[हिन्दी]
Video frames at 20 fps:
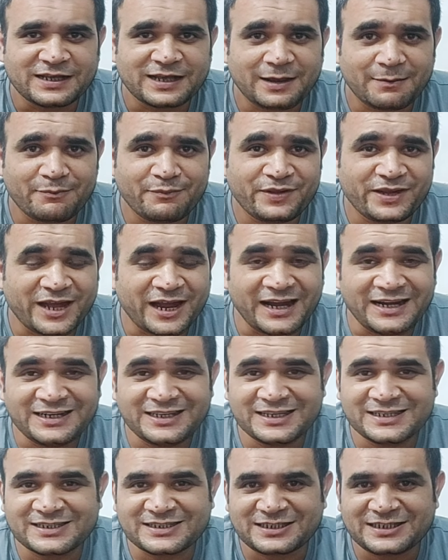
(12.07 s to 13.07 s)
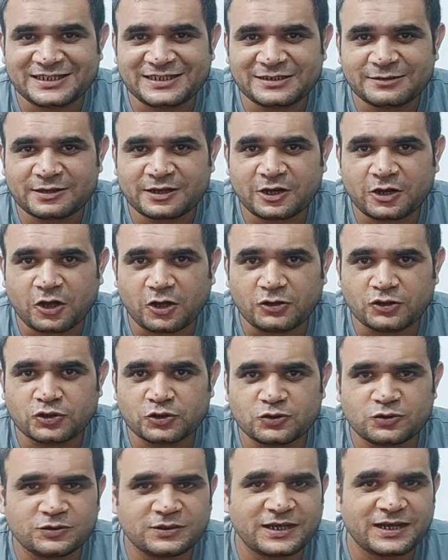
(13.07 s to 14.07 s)
का बिहाइंड द सीन्स लॉन्च
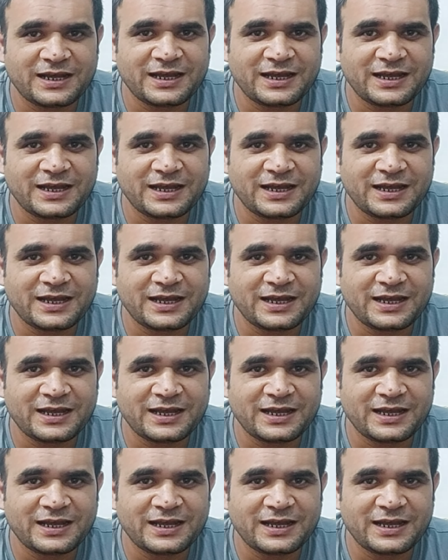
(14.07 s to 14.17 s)
हो चुका